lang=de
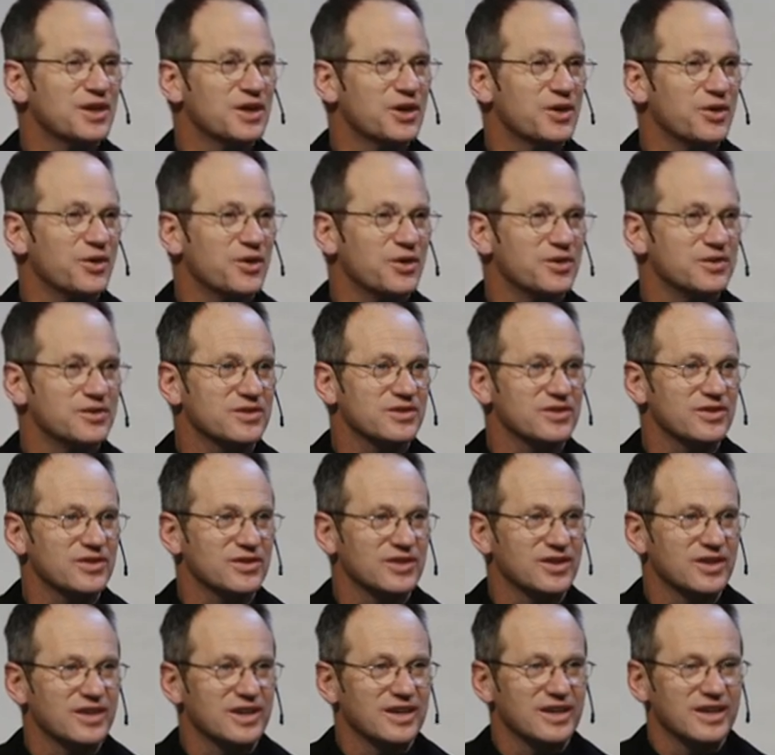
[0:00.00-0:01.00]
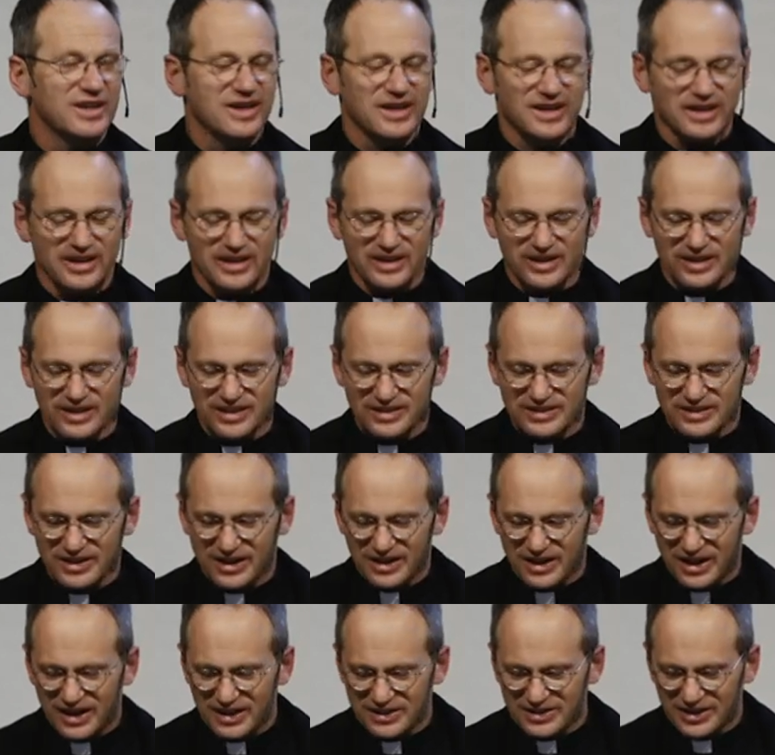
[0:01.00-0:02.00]
Und äh,
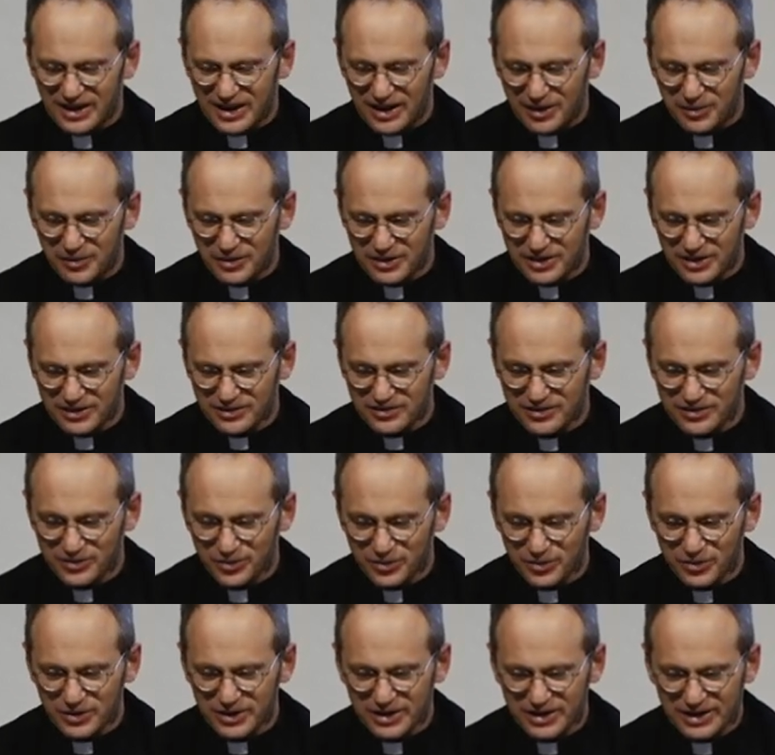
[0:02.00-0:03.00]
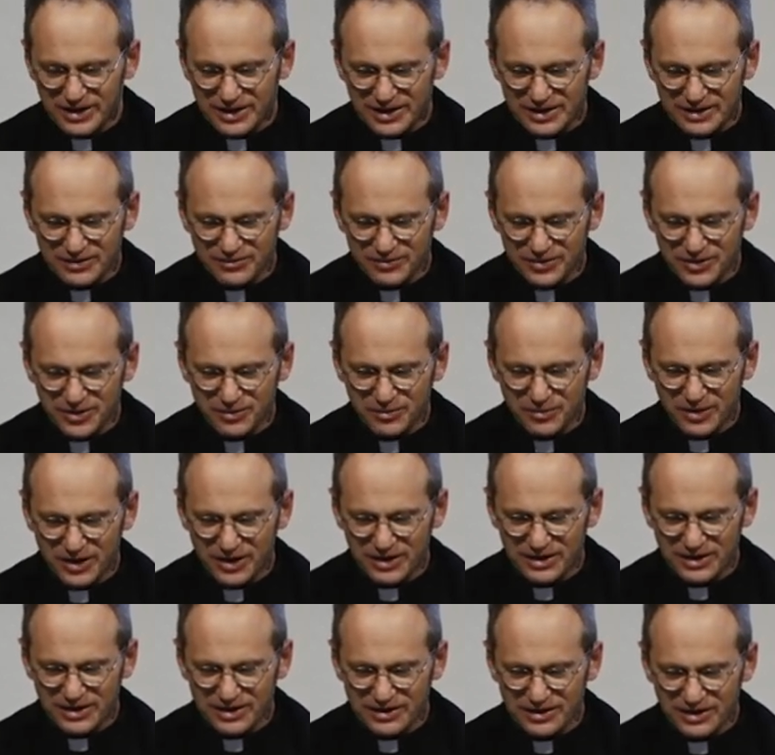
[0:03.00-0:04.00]
dann hat aber der Sohn irgendwie mal
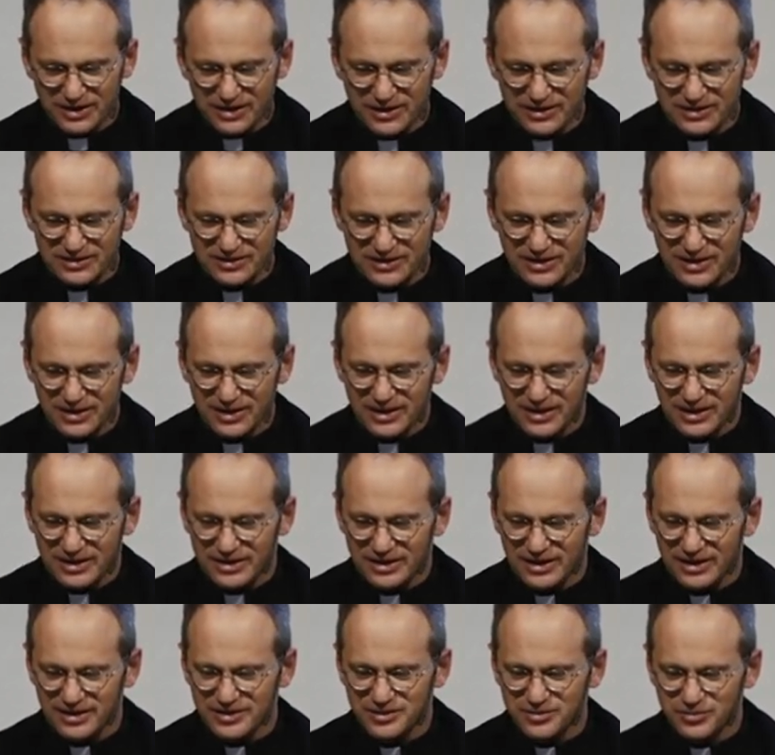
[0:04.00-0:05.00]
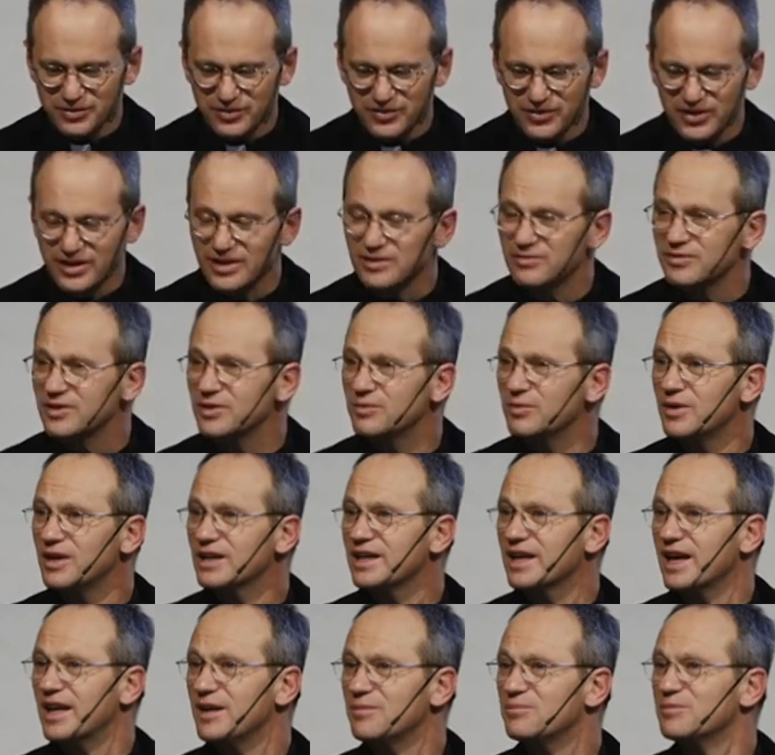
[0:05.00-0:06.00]
gedacht, ja, ich muss irgendwie mal
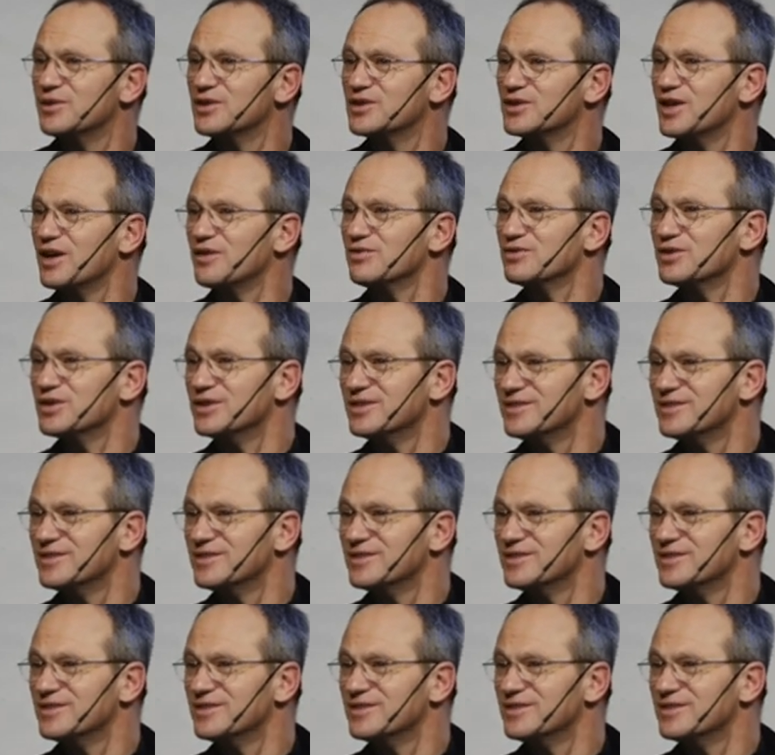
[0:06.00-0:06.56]
Geld beschaffen.